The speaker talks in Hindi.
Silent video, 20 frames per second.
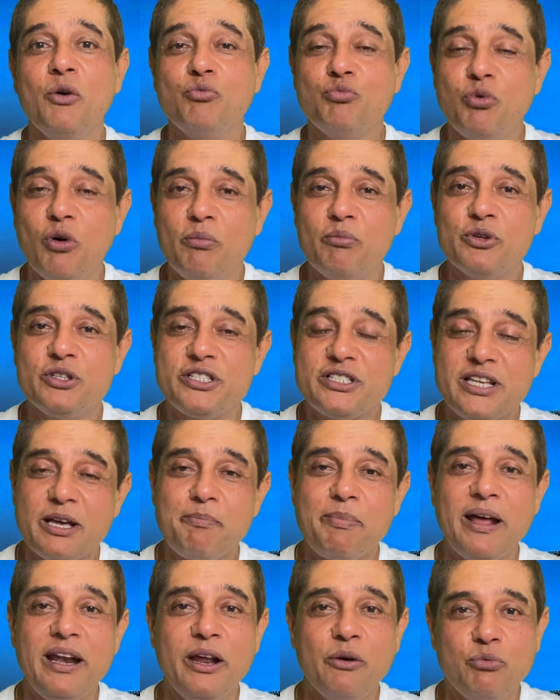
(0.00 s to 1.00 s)
वो मुझसे
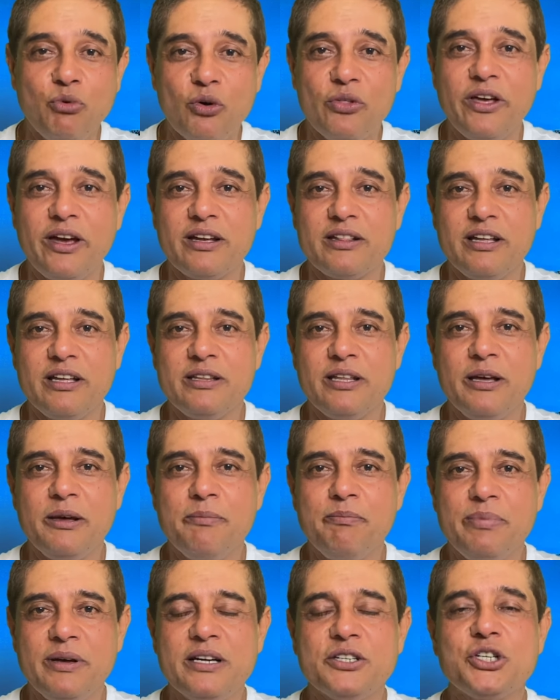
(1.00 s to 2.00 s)
पहले वो देखते थे
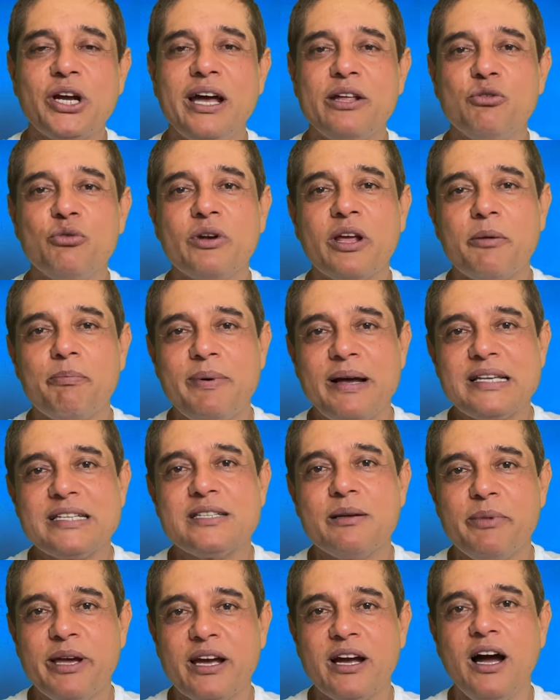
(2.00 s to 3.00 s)
फिर शायद उनके पास
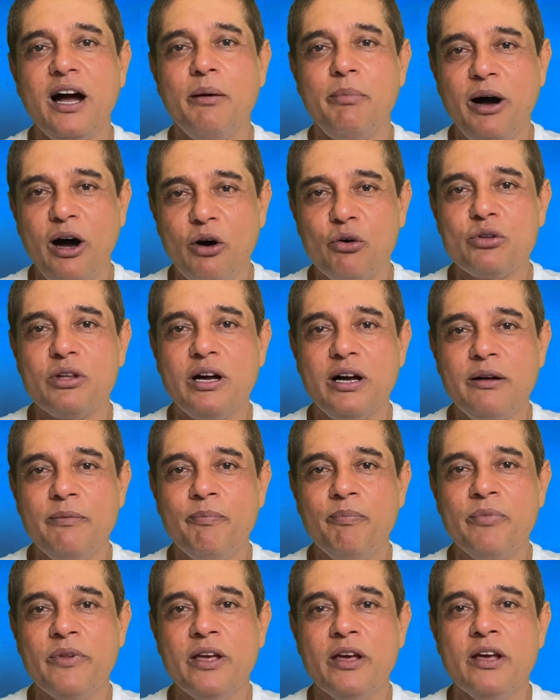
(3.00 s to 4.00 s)
समय का अभाव था
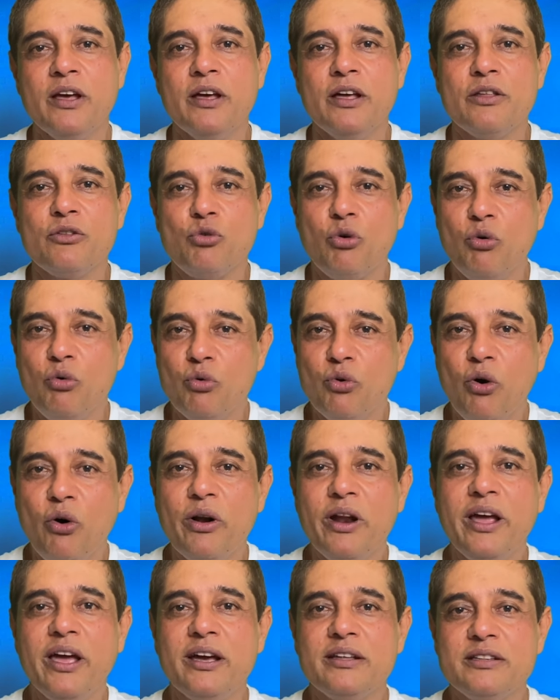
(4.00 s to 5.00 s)
तो
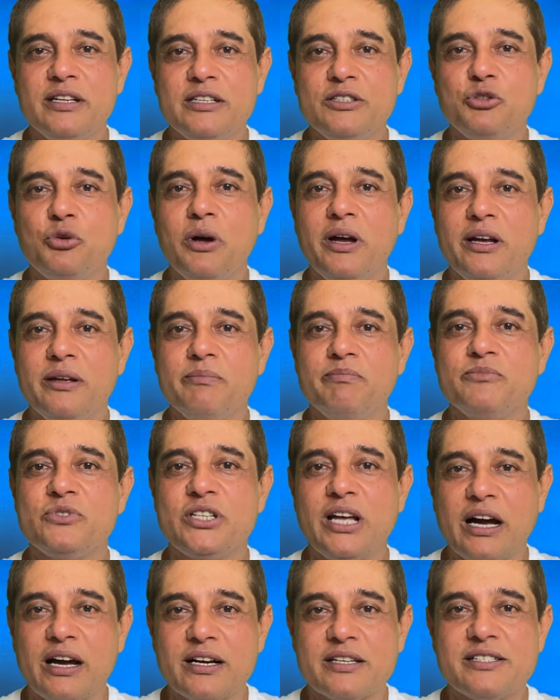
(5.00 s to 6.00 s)
उन्होंने एक दिन जो है
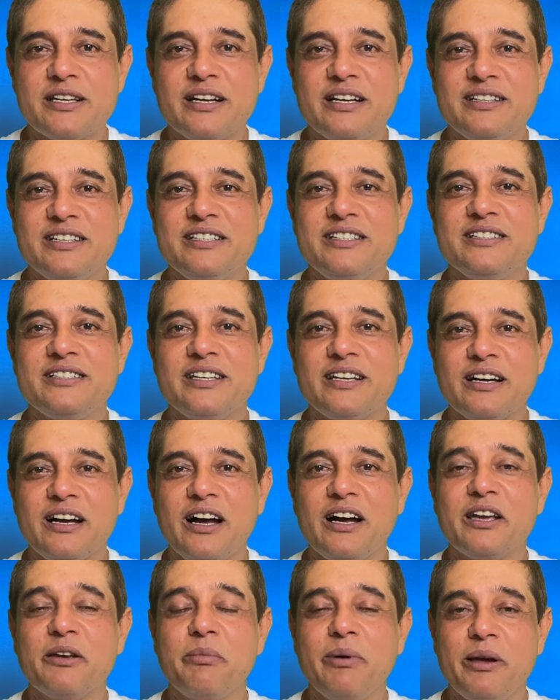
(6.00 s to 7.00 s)
सागर सरहदी जी से
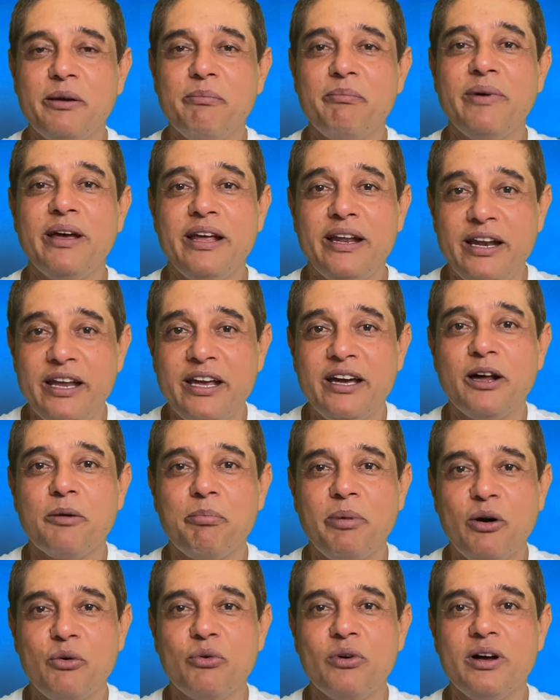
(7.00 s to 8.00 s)
कहा कि भाई मैं नहीं कर
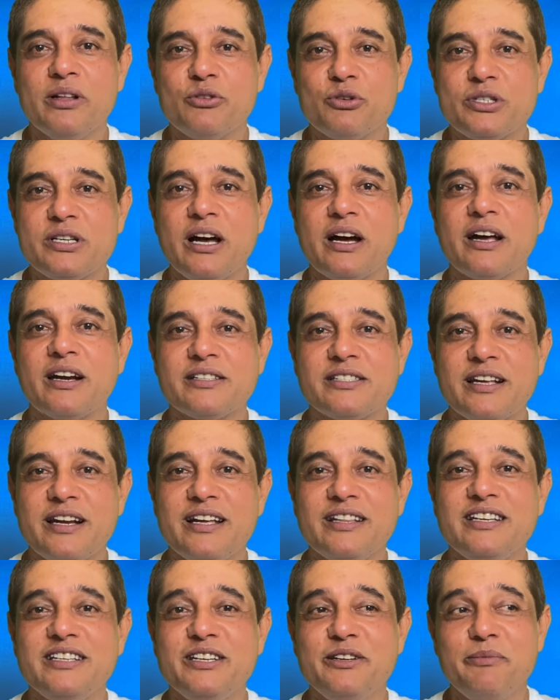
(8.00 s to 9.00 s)
पाऊंगा तो सागर
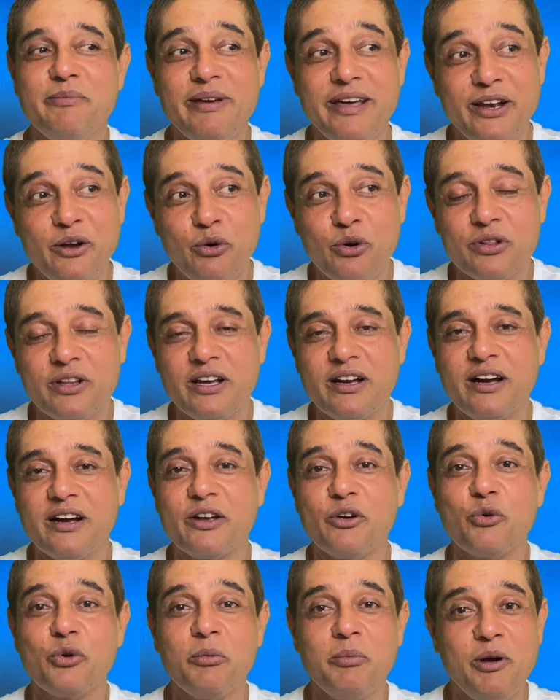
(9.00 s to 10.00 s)
सरहदी जी मेरी ओर देखा
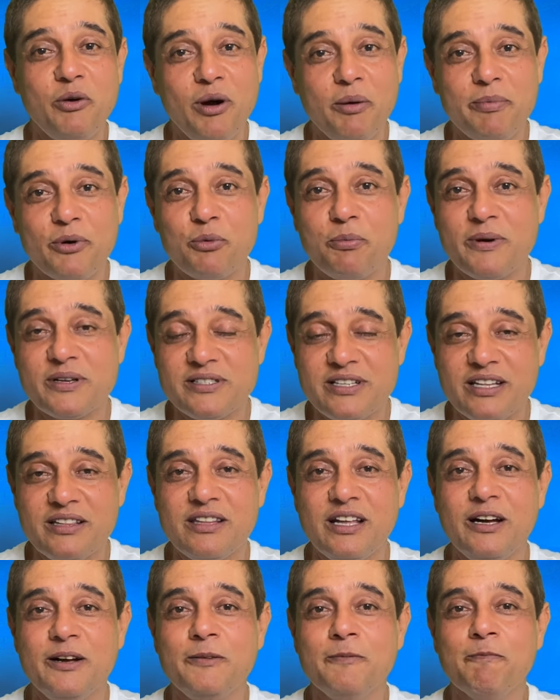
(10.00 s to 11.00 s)
क्योंकि मैं वहां पर उपस्थित
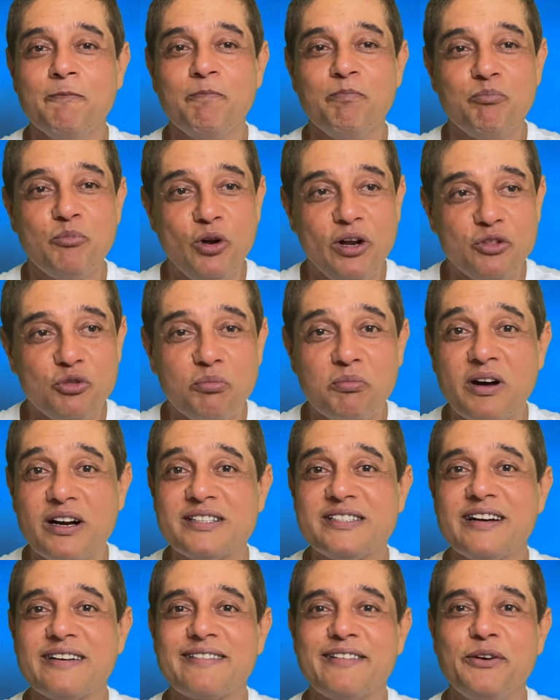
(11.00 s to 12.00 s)
था बोले तुम कर
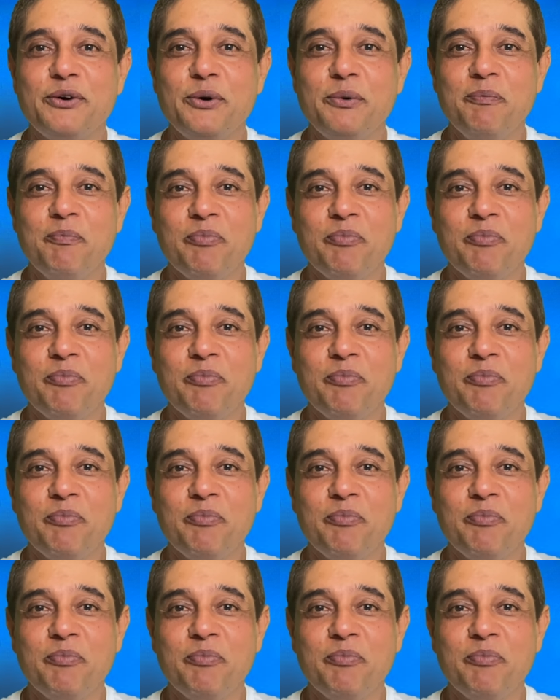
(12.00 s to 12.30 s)
सकते हो